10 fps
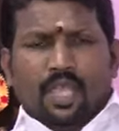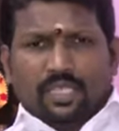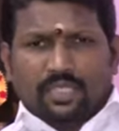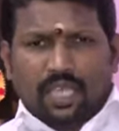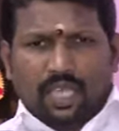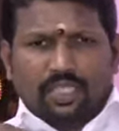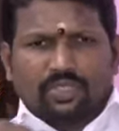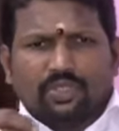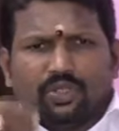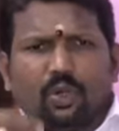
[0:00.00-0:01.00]
இந்த
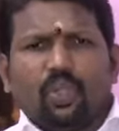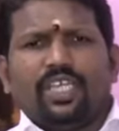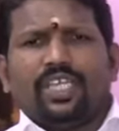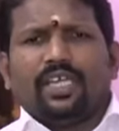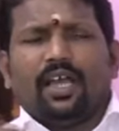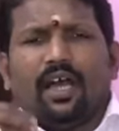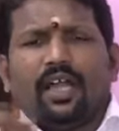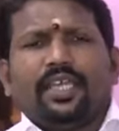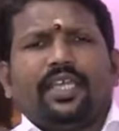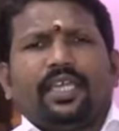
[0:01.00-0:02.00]
ஜோதி
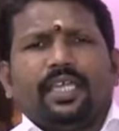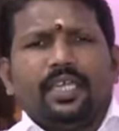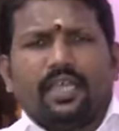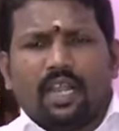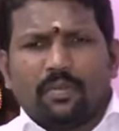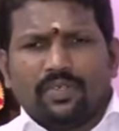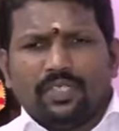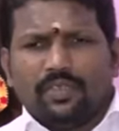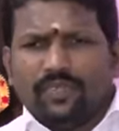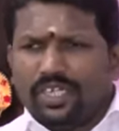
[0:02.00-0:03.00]
அன்னைக்கு நம்ம
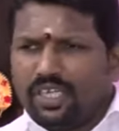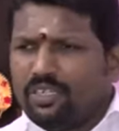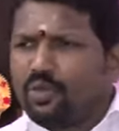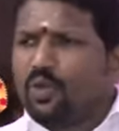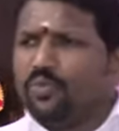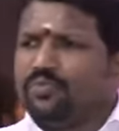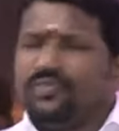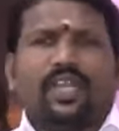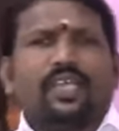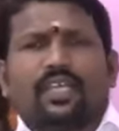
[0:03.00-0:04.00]
வந்து வீடுகள் தோறும்
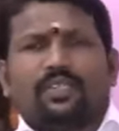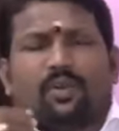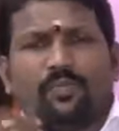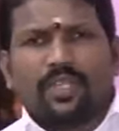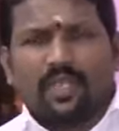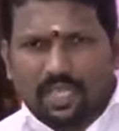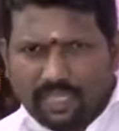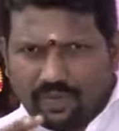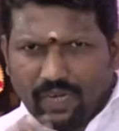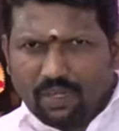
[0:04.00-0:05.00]
விளக்கேற்றுறோம்
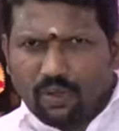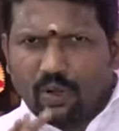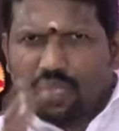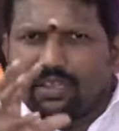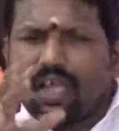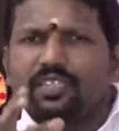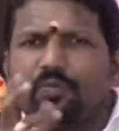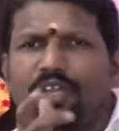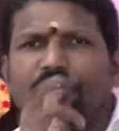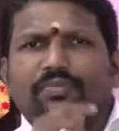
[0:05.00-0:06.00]
இந்த விளக்கோட
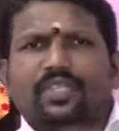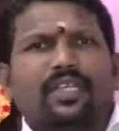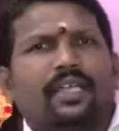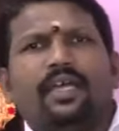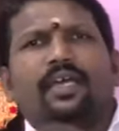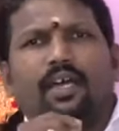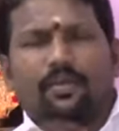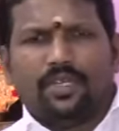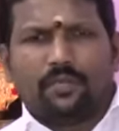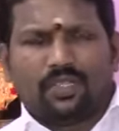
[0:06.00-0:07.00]
தாத்பரியம் என்ன
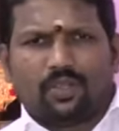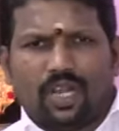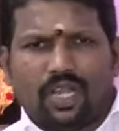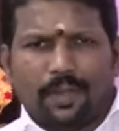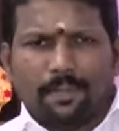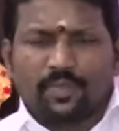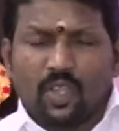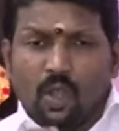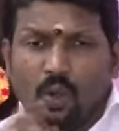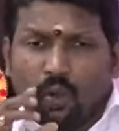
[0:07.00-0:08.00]
அப்படின்னு பார்த்தோம்னா
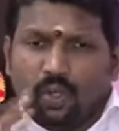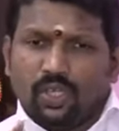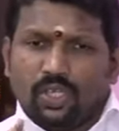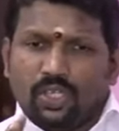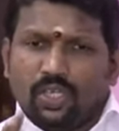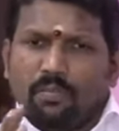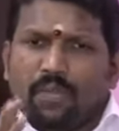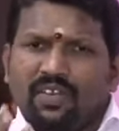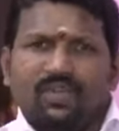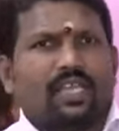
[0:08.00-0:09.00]
ஒரு
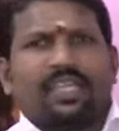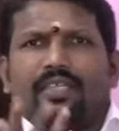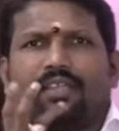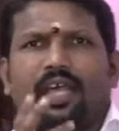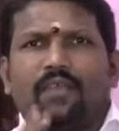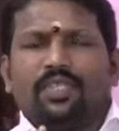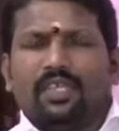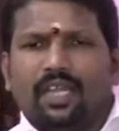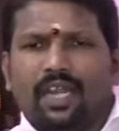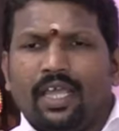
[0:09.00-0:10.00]
மண் விளக்கு ஏற்றலாம்
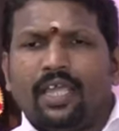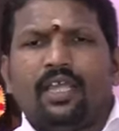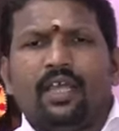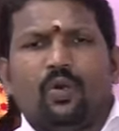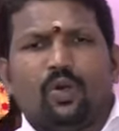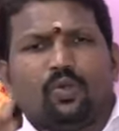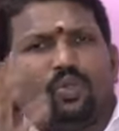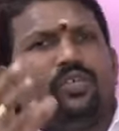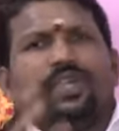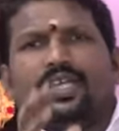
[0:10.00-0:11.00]
இல்லை ஒரு
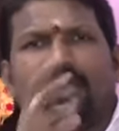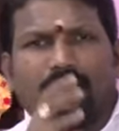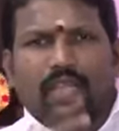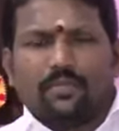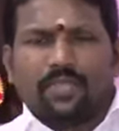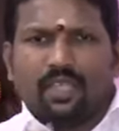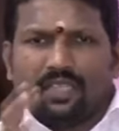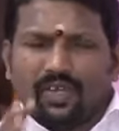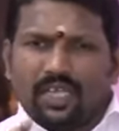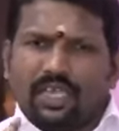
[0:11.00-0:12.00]
குத்து விளக்கு ஏற்றலாம்
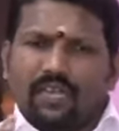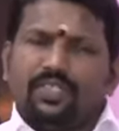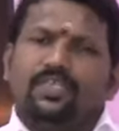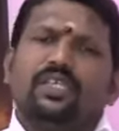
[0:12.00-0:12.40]
அந்த விளக்கில் வந்து